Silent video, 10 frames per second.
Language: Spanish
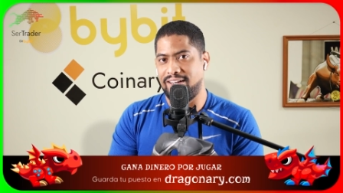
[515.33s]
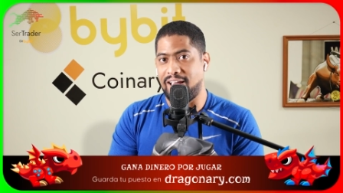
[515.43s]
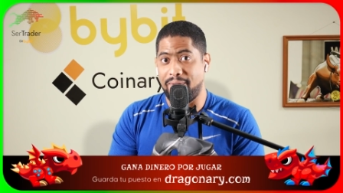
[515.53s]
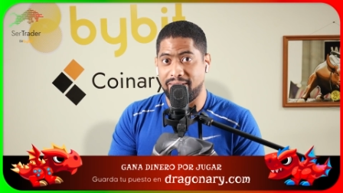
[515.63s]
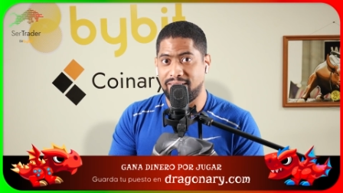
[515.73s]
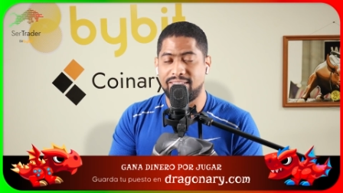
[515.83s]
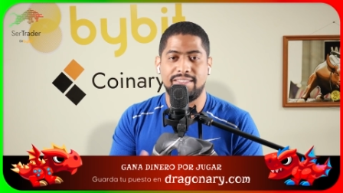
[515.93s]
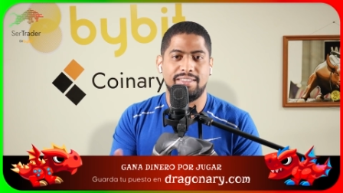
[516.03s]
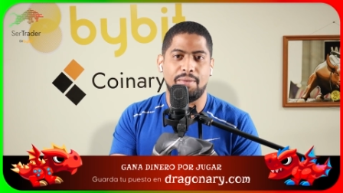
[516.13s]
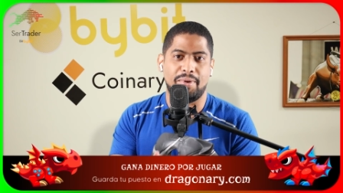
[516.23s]
a
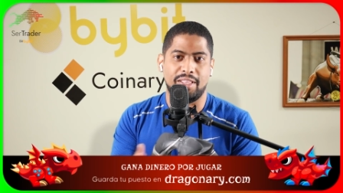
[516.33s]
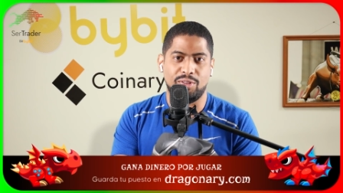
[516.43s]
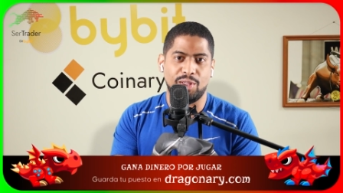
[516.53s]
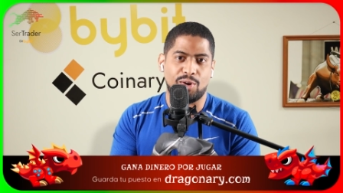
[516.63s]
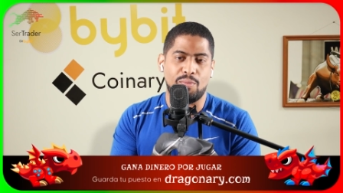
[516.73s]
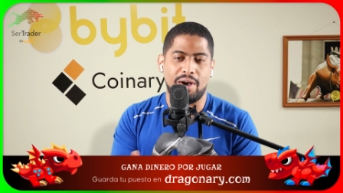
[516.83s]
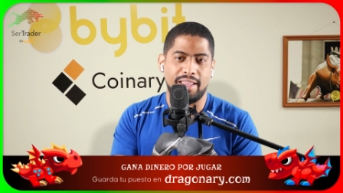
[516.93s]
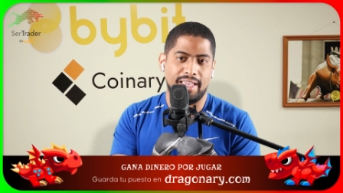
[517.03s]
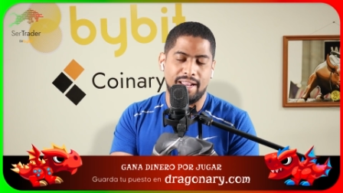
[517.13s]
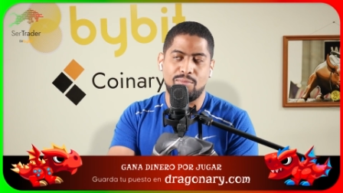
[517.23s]
veces, dependiendo de cómo,
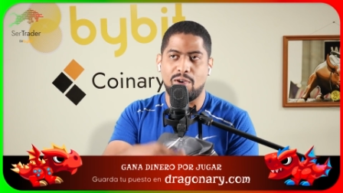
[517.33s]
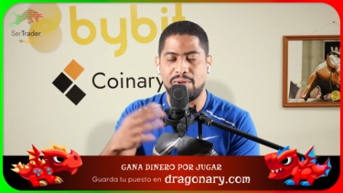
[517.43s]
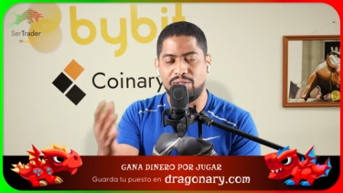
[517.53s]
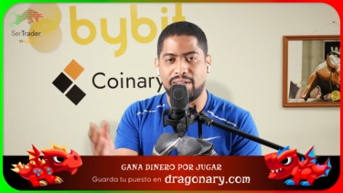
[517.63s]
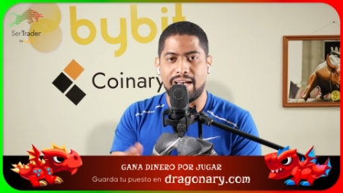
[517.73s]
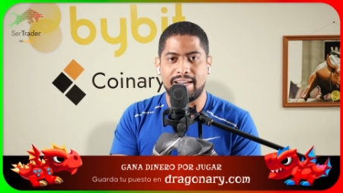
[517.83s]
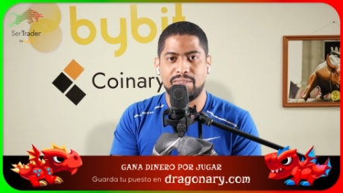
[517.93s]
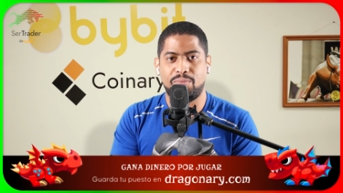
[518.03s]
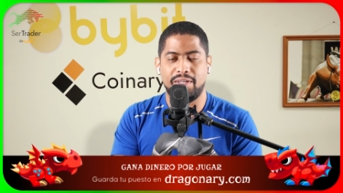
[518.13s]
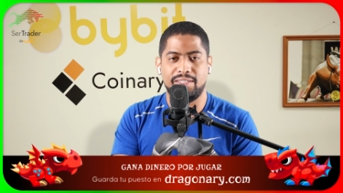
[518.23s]
del movimiento que
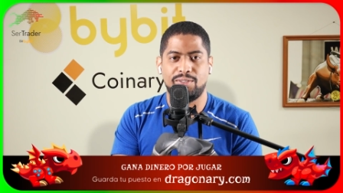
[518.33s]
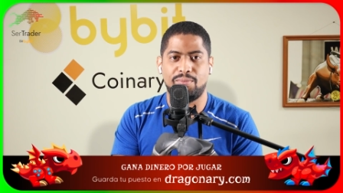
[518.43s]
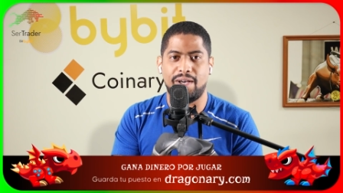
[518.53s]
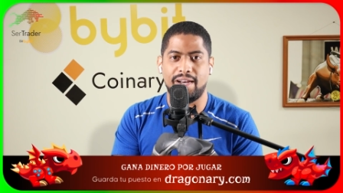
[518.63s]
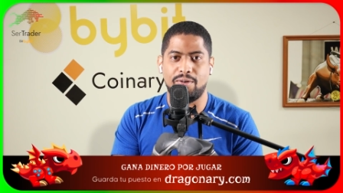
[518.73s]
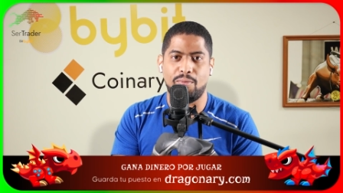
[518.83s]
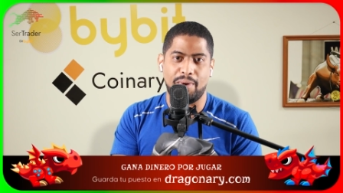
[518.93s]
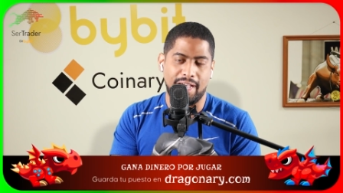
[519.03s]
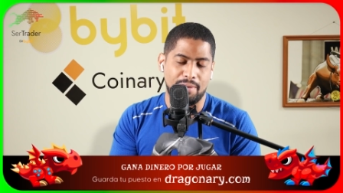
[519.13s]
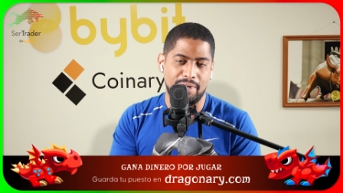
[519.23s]
agarres, puedes tomar o
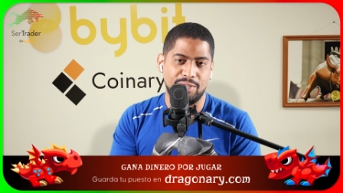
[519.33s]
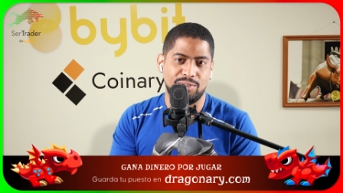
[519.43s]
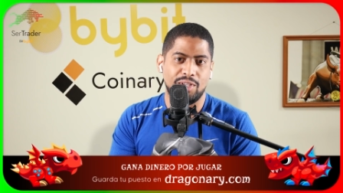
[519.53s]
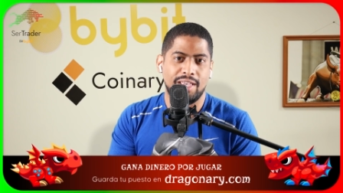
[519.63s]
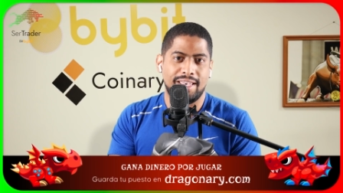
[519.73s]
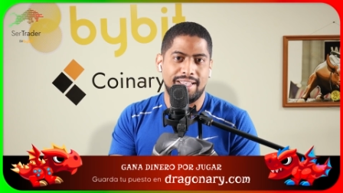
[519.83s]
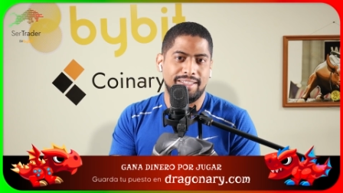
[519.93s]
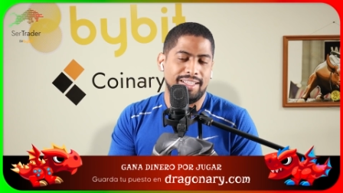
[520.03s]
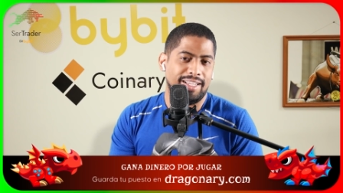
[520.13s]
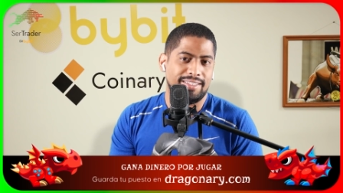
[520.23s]
pagar menos
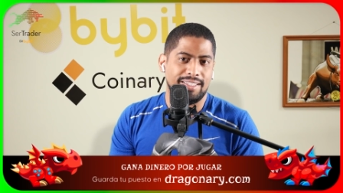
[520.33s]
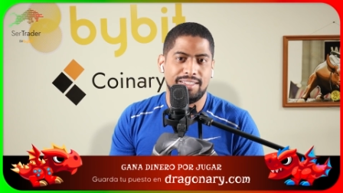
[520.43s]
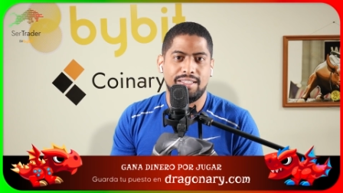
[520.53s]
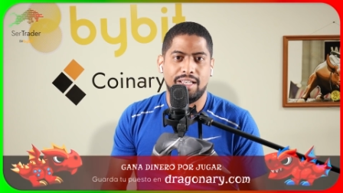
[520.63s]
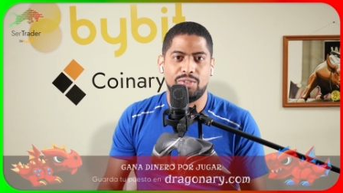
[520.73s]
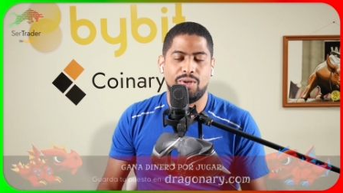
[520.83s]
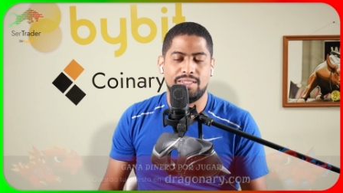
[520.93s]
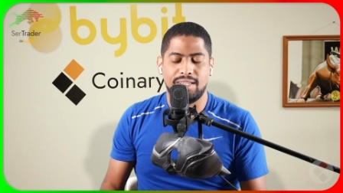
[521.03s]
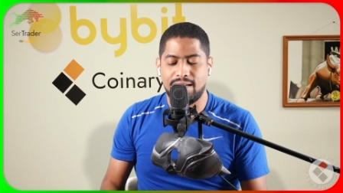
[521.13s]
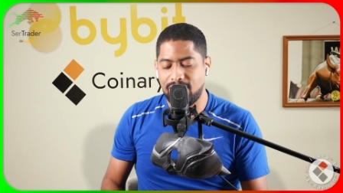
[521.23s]
intereses y eso
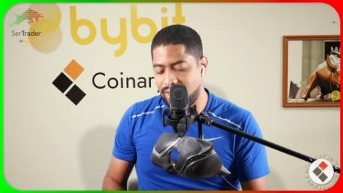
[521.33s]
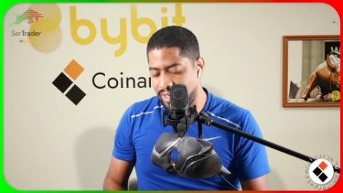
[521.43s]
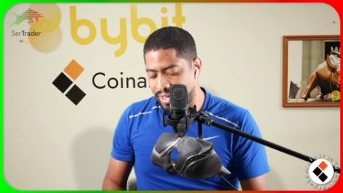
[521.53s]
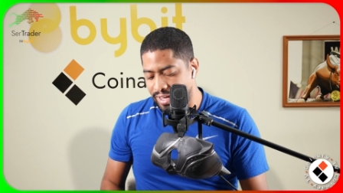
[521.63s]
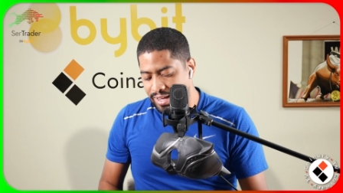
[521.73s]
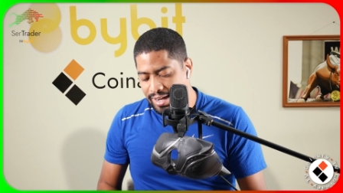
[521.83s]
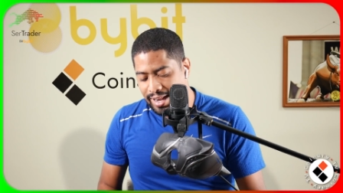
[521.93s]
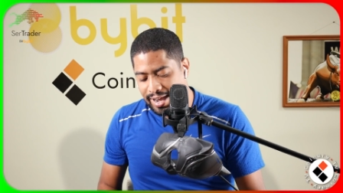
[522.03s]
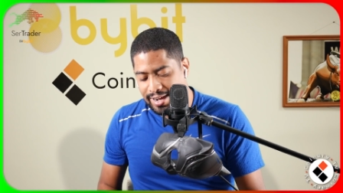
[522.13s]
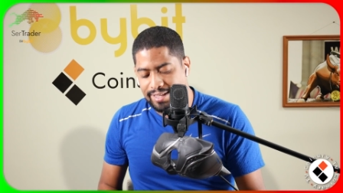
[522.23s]
hace que
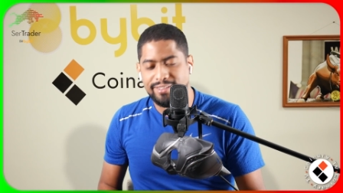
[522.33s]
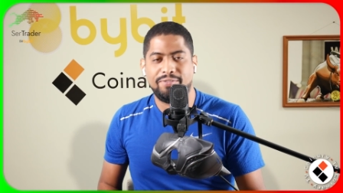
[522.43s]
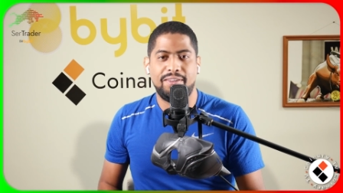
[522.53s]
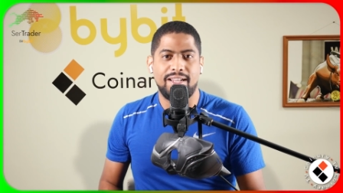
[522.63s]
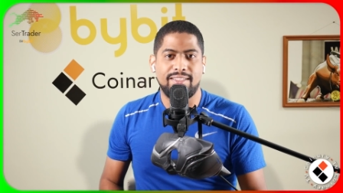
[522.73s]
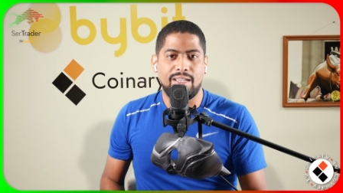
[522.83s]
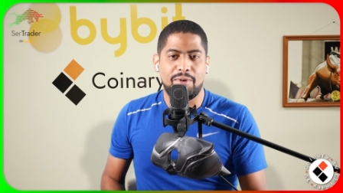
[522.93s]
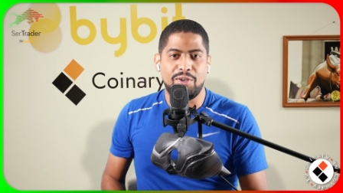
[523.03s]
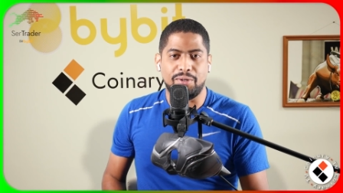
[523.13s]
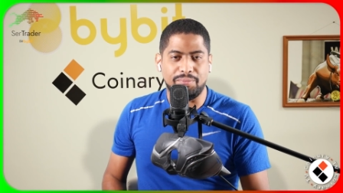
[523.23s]
la ganancia final sea
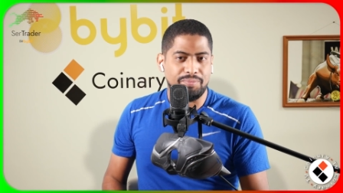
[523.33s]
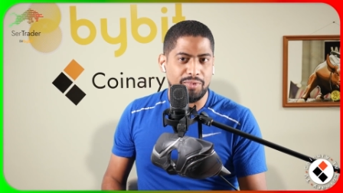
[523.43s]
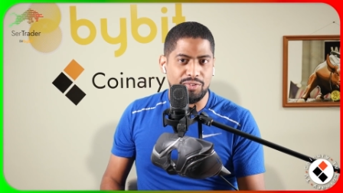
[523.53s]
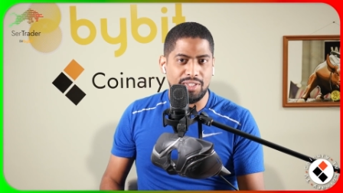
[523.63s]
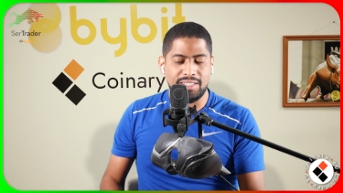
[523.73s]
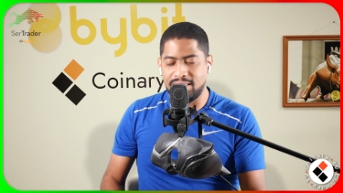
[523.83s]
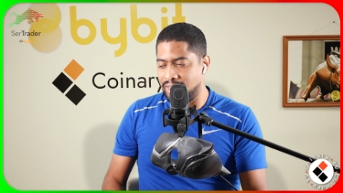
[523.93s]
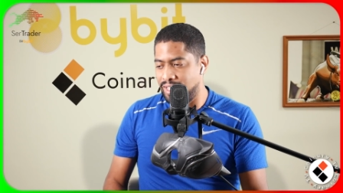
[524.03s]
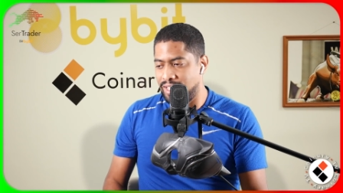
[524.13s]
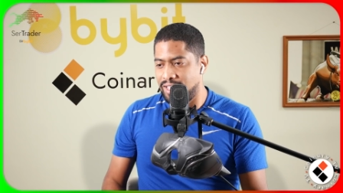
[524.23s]
mayor. Entonces,
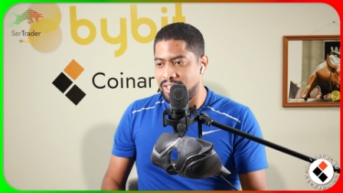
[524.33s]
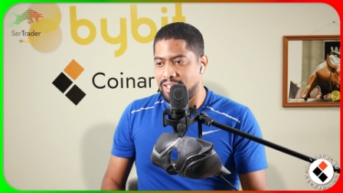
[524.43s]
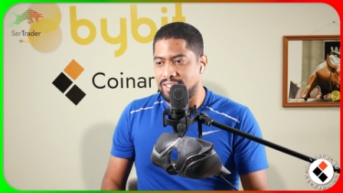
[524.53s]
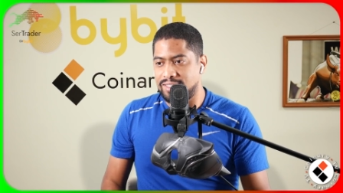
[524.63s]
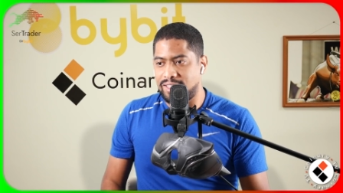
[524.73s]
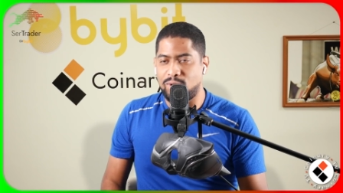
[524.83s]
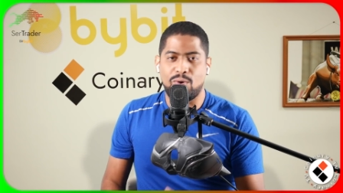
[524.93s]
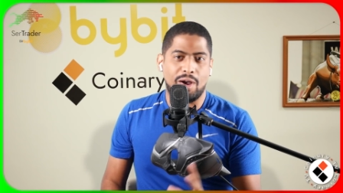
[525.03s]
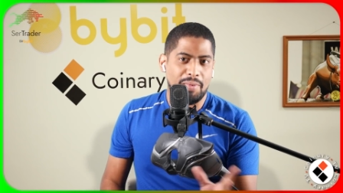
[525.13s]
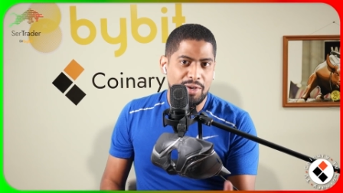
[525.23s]

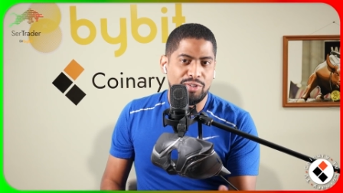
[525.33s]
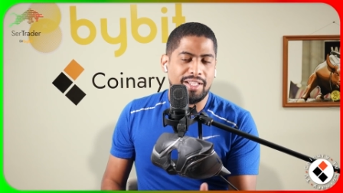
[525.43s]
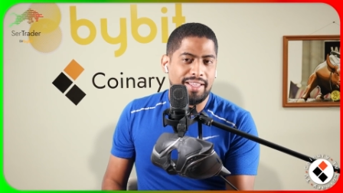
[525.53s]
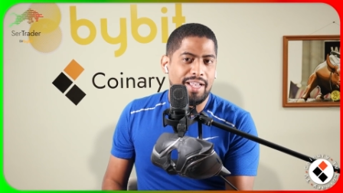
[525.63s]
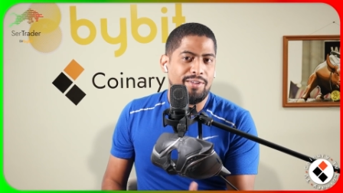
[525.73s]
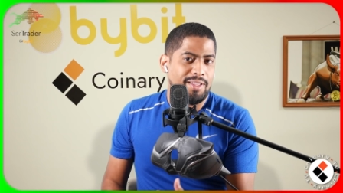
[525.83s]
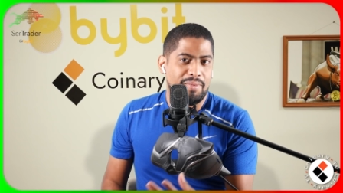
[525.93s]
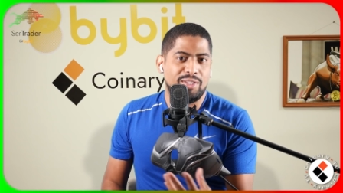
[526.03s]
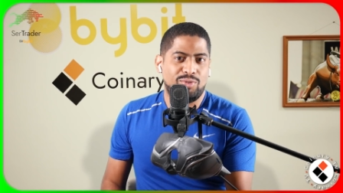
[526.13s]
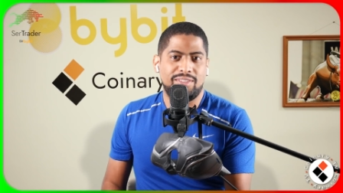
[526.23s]
según amigos que tengo,
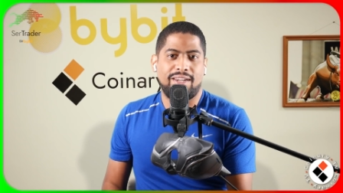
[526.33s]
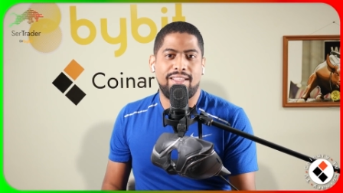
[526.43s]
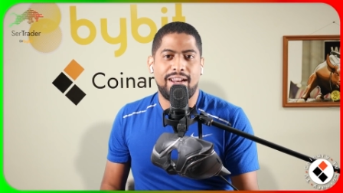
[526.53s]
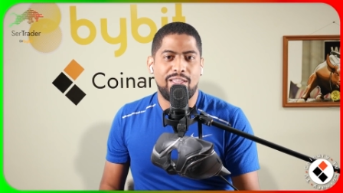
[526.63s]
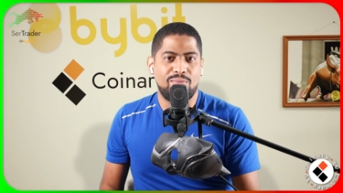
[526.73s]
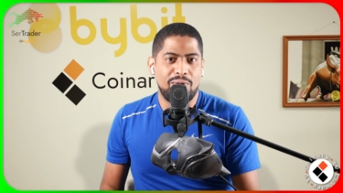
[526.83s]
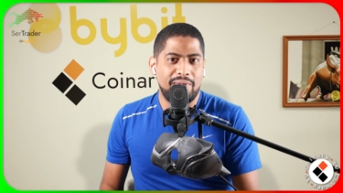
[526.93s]
también swing trading le ha ido muy